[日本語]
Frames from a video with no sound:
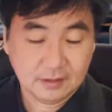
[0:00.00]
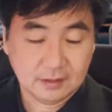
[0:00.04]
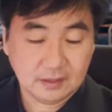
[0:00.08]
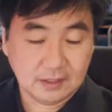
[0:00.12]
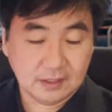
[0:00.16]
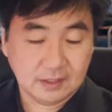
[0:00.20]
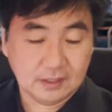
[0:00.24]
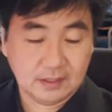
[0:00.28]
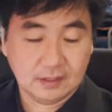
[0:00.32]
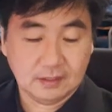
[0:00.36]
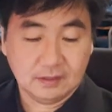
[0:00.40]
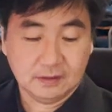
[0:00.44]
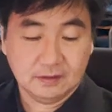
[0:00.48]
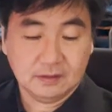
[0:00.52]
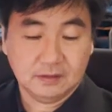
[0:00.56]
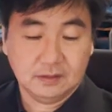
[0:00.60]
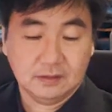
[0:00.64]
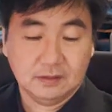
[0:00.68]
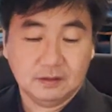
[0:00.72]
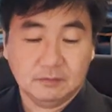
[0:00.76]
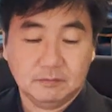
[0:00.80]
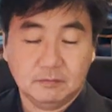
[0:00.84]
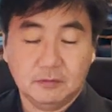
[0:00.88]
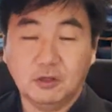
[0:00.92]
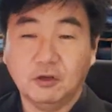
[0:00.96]

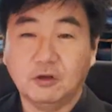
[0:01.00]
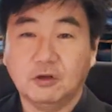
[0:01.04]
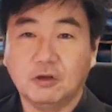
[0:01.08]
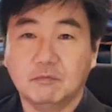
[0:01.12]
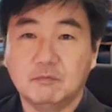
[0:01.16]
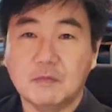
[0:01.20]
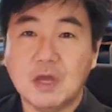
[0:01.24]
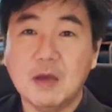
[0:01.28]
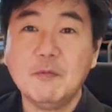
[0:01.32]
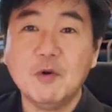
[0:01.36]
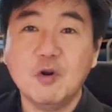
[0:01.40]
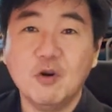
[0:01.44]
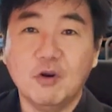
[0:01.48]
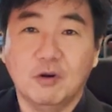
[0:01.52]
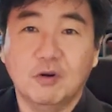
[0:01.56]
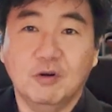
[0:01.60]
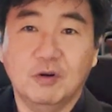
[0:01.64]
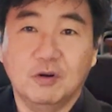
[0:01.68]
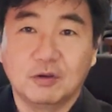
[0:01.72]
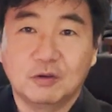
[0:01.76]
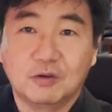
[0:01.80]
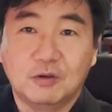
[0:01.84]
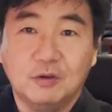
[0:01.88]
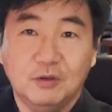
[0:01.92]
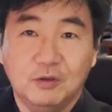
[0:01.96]
えー、いろいろメモ
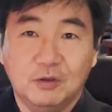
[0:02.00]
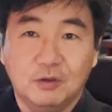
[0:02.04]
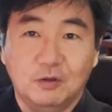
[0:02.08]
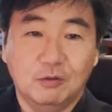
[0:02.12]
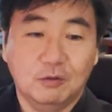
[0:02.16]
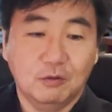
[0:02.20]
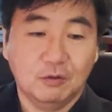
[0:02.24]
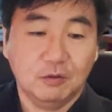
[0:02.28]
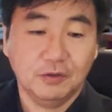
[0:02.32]
をこ